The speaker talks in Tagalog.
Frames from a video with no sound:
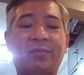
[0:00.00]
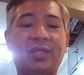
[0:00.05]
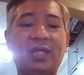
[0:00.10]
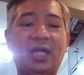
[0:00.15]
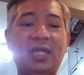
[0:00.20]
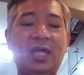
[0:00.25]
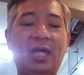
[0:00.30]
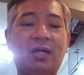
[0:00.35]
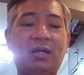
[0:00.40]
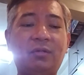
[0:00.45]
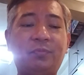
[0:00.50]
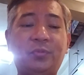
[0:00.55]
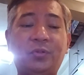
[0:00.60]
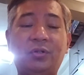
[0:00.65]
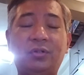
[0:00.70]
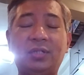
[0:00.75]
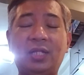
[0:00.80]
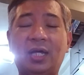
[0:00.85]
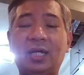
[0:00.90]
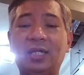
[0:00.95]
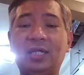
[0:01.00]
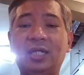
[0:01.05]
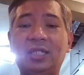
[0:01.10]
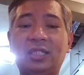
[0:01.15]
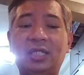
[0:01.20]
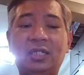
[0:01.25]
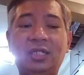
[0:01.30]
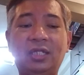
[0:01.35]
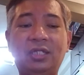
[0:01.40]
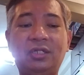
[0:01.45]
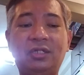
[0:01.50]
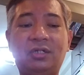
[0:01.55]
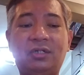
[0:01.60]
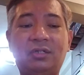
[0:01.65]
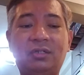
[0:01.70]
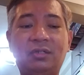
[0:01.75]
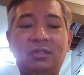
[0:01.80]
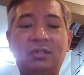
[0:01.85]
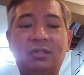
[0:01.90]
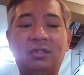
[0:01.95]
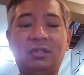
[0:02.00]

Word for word: Kaya po nakikita ninyo,